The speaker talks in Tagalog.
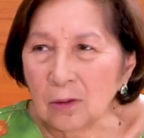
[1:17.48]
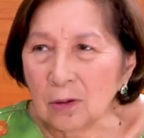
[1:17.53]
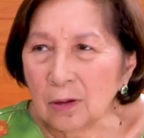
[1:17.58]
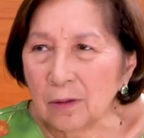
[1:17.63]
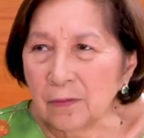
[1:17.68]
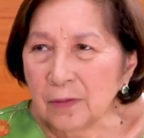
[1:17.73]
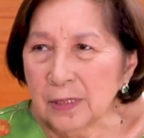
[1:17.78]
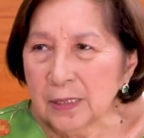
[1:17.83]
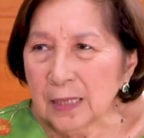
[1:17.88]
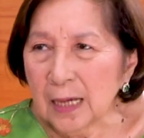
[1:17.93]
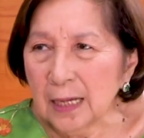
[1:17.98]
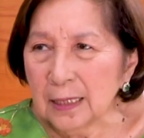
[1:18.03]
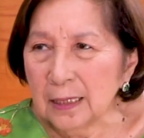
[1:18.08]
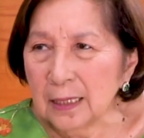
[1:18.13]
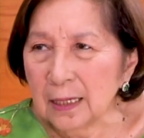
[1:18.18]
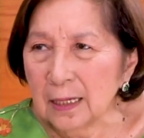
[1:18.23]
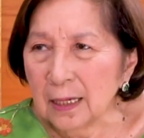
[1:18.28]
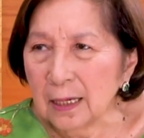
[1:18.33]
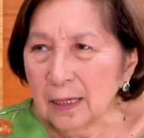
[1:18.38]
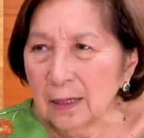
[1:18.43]
all of a
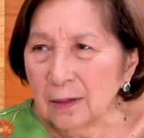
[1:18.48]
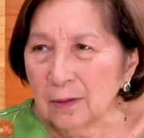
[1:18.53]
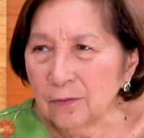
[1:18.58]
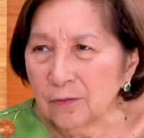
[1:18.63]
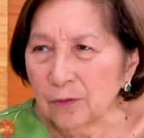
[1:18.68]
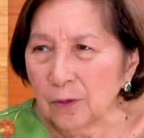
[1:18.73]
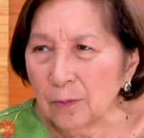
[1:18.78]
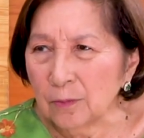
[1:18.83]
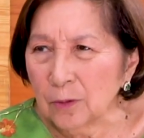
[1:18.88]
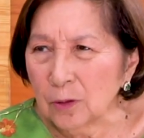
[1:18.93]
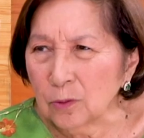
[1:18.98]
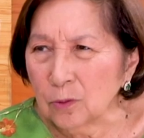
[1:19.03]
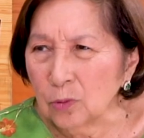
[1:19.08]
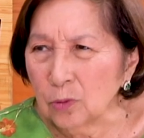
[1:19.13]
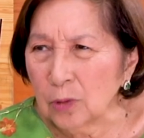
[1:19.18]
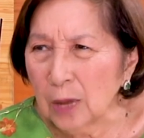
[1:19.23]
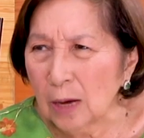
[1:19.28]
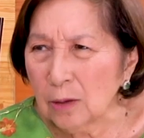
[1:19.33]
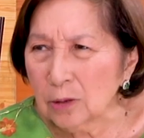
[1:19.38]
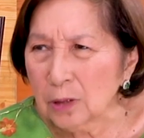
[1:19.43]
sudden, eh, from
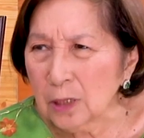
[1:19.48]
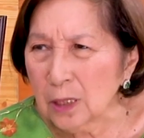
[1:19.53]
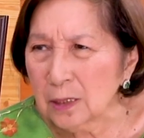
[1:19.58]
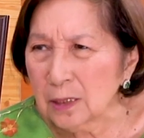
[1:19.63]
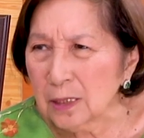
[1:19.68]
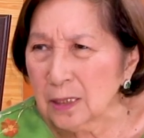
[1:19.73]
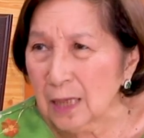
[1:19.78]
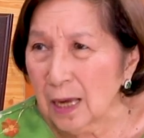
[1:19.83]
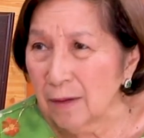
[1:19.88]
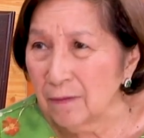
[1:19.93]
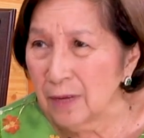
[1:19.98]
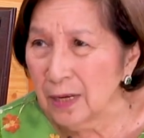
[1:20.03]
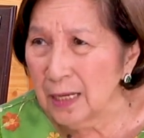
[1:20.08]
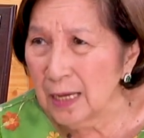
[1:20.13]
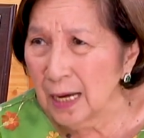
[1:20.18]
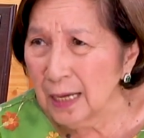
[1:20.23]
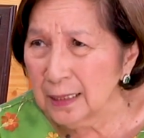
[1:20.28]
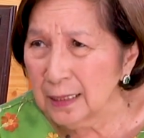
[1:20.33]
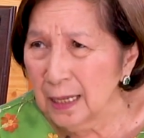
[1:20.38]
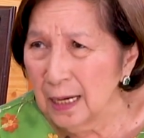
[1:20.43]
2007
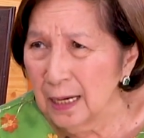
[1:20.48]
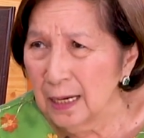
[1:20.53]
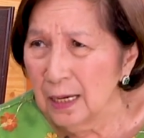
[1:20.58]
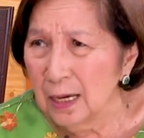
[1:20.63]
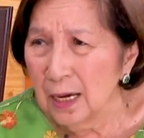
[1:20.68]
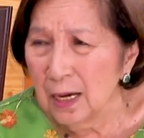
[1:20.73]
yata? Yes,